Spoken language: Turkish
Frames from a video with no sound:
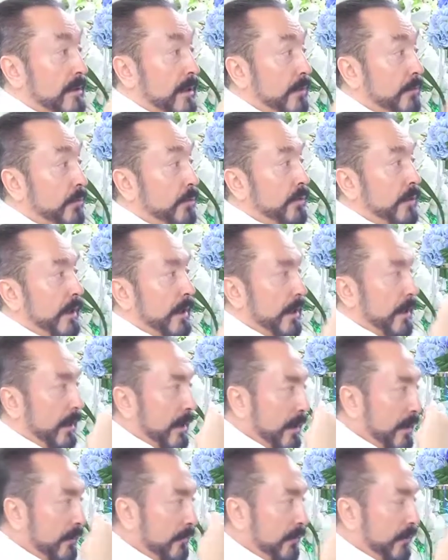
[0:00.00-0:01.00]
Sen bunu
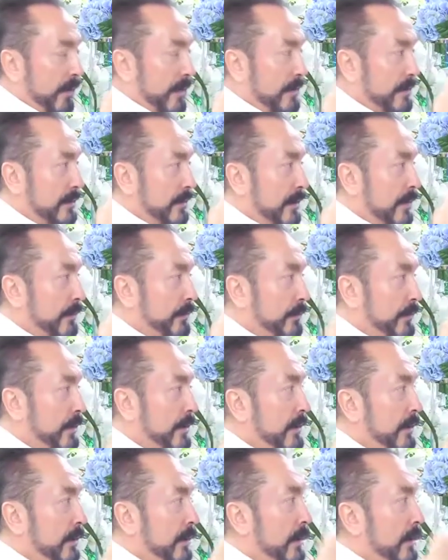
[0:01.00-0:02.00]
en fazla
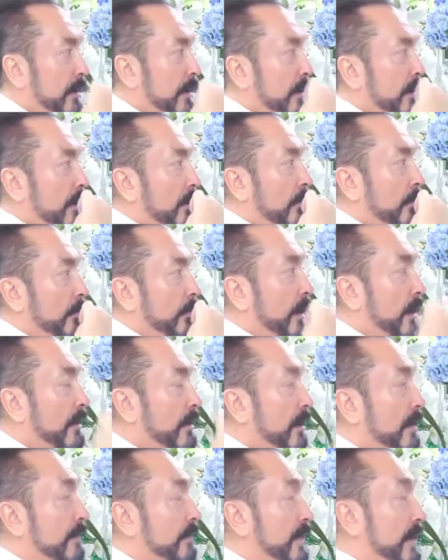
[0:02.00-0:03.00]
bir
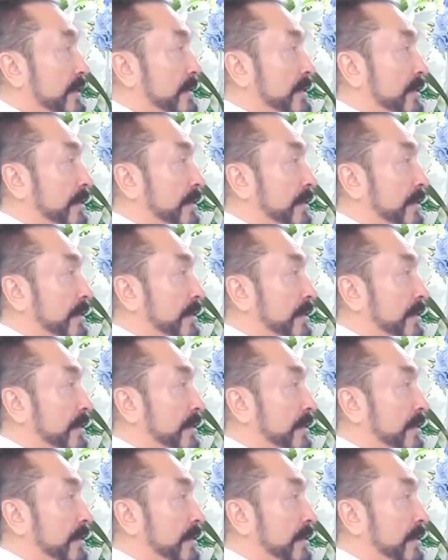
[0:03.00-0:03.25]
pagan